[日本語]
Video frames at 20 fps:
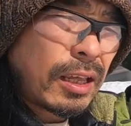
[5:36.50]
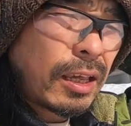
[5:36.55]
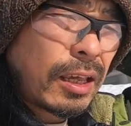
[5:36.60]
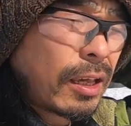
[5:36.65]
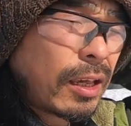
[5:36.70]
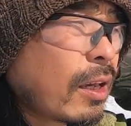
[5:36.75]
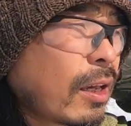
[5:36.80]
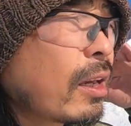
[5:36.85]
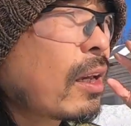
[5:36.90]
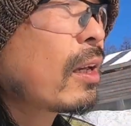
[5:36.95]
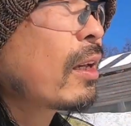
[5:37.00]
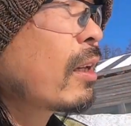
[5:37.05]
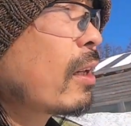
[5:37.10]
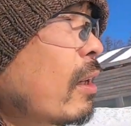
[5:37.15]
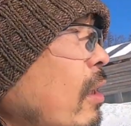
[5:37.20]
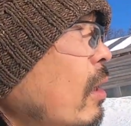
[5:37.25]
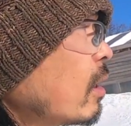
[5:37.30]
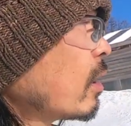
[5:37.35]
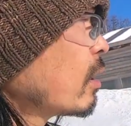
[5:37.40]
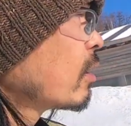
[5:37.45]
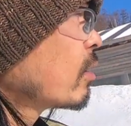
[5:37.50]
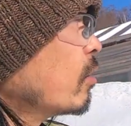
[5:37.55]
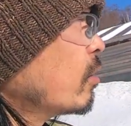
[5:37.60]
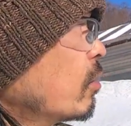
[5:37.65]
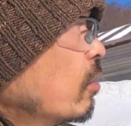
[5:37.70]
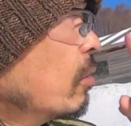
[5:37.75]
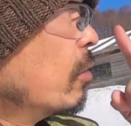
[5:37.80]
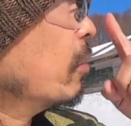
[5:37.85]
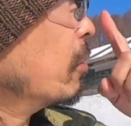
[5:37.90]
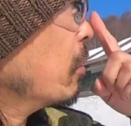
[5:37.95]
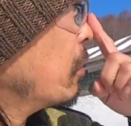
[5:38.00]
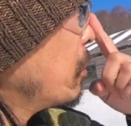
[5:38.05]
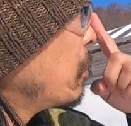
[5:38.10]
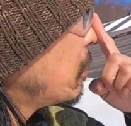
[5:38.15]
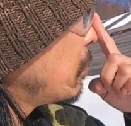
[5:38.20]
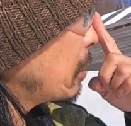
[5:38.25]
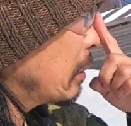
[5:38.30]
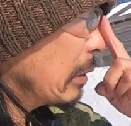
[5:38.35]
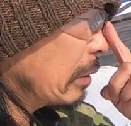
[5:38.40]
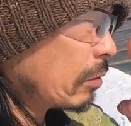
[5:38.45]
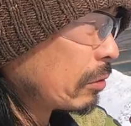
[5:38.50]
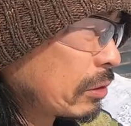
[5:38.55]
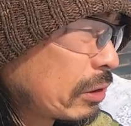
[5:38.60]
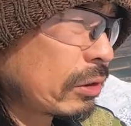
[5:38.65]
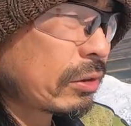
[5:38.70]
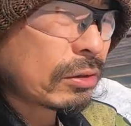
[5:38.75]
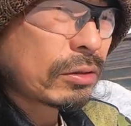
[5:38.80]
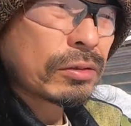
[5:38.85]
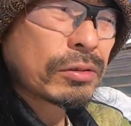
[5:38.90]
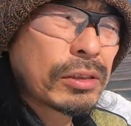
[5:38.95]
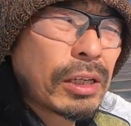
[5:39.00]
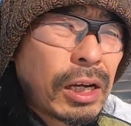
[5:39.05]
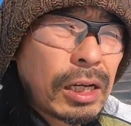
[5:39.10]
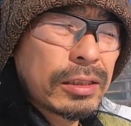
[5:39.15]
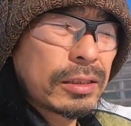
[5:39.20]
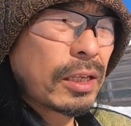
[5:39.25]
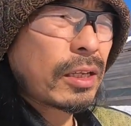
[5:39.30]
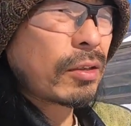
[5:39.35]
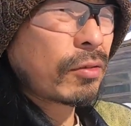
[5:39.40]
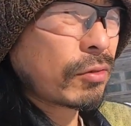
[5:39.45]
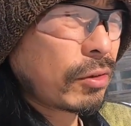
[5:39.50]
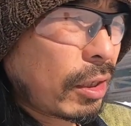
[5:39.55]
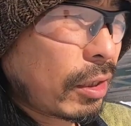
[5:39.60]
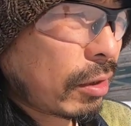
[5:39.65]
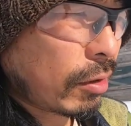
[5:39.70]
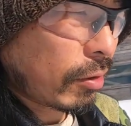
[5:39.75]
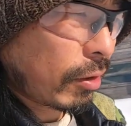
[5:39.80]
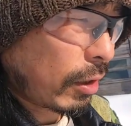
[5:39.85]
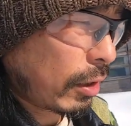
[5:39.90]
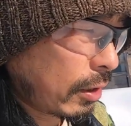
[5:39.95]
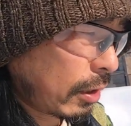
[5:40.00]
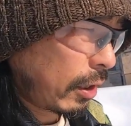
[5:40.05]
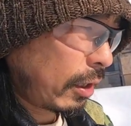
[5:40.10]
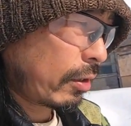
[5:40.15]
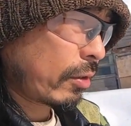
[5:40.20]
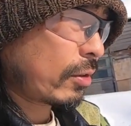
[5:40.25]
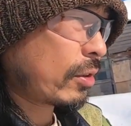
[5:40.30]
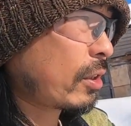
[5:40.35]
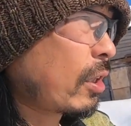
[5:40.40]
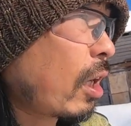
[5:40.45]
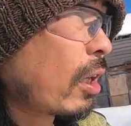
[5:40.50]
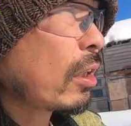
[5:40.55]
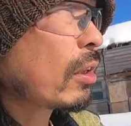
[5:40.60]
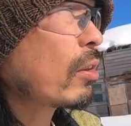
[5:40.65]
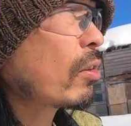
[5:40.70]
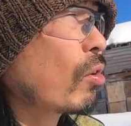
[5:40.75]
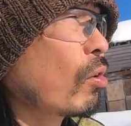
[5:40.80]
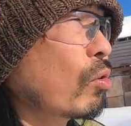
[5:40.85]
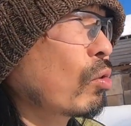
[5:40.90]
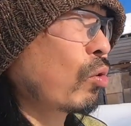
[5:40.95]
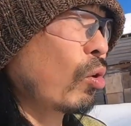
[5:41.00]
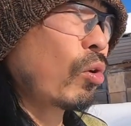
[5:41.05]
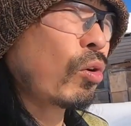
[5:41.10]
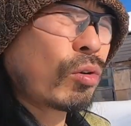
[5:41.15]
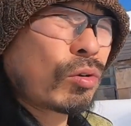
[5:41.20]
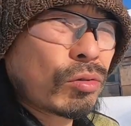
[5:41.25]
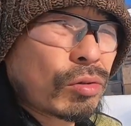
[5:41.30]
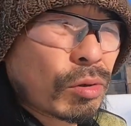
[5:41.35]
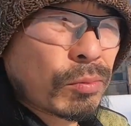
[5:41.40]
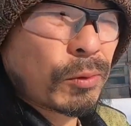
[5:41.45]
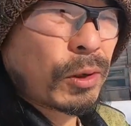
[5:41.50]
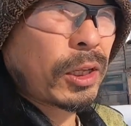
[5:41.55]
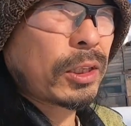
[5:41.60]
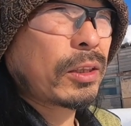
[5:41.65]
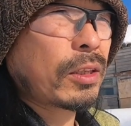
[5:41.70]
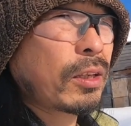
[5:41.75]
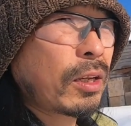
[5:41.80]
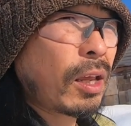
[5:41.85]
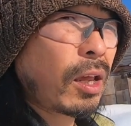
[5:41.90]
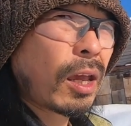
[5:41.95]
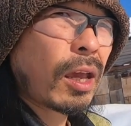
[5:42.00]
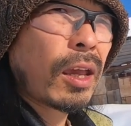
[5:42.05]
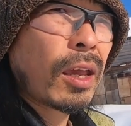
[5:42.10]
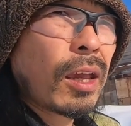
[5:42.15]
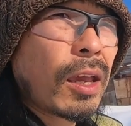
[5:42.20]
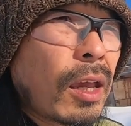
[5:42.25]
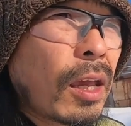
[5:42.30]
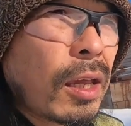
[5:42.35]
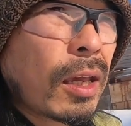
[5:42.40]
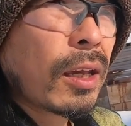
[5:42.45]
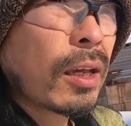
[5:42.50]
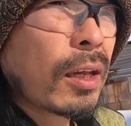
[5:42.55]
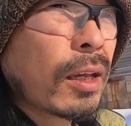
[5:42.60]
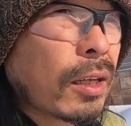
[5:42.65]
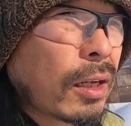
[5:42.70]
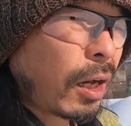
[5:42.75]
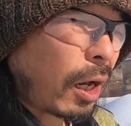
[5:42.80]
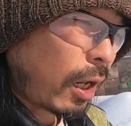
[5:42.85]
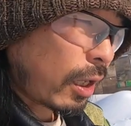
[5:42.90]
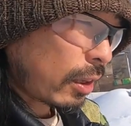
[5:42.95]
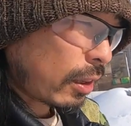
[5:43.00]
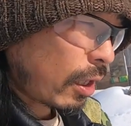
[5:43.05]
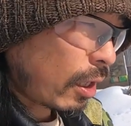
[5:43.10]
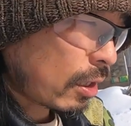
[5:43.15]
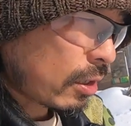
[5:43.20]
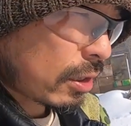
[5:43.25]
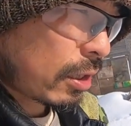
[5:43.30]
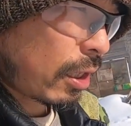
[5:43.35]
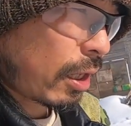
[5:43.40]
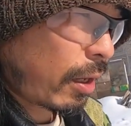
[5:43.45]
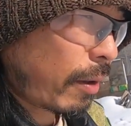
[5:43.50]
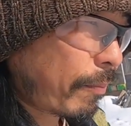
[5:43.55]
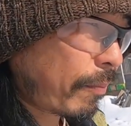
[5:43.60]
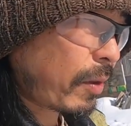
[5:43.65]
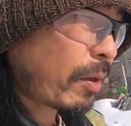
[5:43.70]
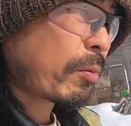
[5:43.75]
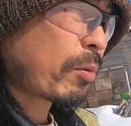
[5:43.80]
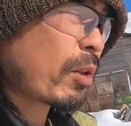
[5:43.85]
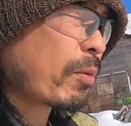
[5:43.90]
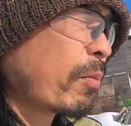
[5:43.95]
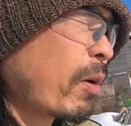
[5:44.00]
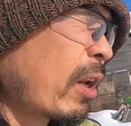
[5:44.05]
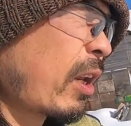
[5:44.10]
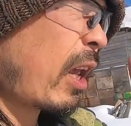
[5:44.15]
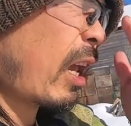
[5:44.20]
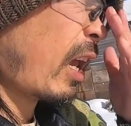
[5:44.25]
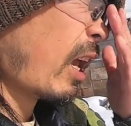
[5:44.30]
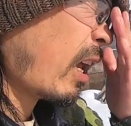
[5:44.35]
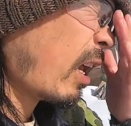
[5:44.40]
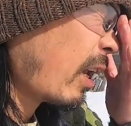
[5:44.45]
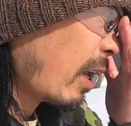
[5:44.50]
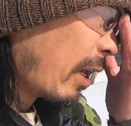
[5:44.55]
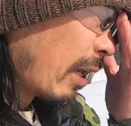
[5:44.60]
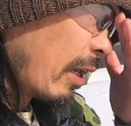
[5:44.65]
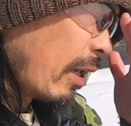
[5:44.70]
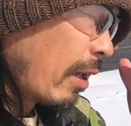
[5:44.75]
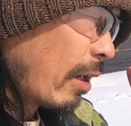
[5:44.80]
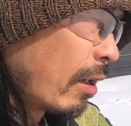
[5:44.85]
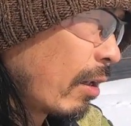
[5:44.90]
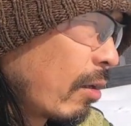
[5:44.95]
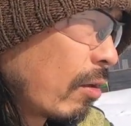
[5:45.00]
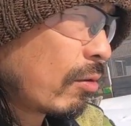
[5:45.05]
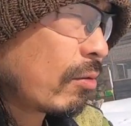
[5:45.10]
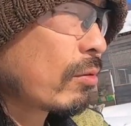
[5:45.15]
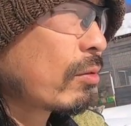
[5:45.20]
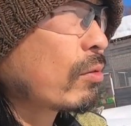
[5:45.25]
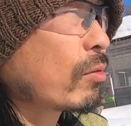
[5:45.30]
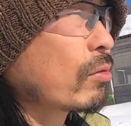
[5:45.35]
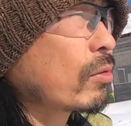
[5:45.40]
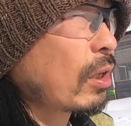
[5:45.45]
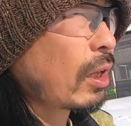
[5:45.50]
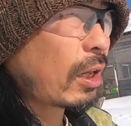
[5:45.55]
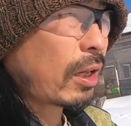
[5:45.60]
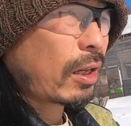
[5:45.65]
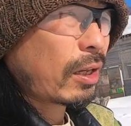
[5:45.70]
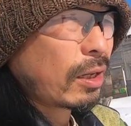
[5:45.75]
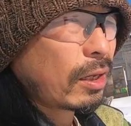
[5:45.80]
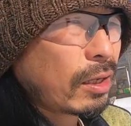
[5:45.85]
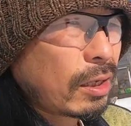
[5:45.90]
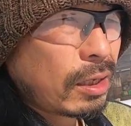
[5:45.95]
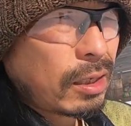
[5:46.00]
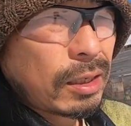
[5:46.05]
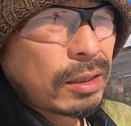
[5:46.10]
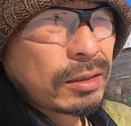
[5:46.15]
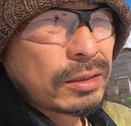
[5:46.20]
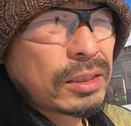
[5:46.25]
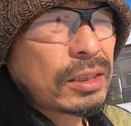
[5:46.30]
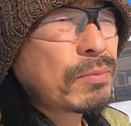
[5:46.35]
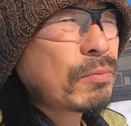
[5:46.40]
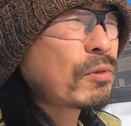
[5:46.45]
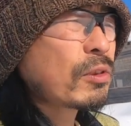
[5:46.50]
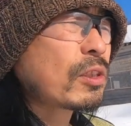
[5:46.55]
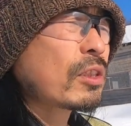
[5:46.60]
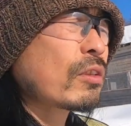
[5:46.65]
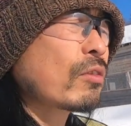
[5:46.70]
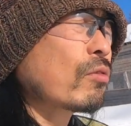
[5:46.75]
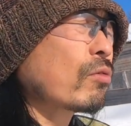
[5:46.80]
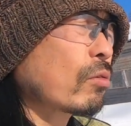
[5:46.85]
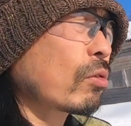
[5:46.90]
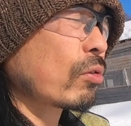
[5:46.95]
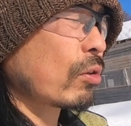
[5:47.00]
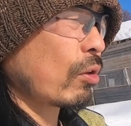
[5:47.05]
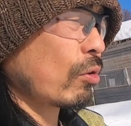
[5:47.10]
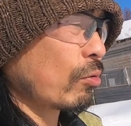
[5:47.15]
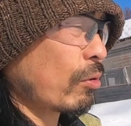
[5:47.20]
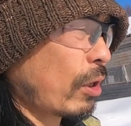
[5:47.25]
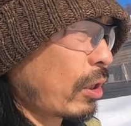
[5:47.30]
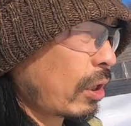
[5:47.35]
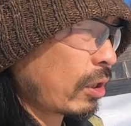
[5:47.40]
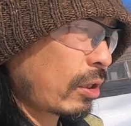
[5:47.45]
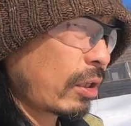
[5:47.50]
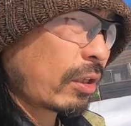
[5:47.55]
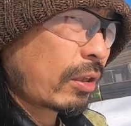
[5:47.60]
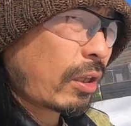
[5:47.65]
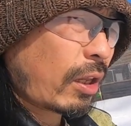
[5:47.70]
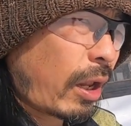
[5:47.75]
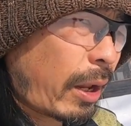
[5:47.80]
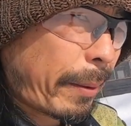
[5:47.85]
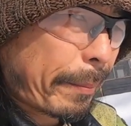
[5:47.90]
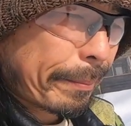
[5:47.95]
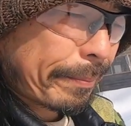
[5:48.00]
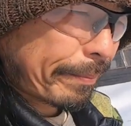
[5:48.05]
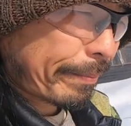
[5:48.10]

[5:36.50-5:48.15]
ねこうどっちの動画が前後になるか分かんないけど鹿1頭ドーンともらってね解体してでも今ねほんとね事務仕事に追われてて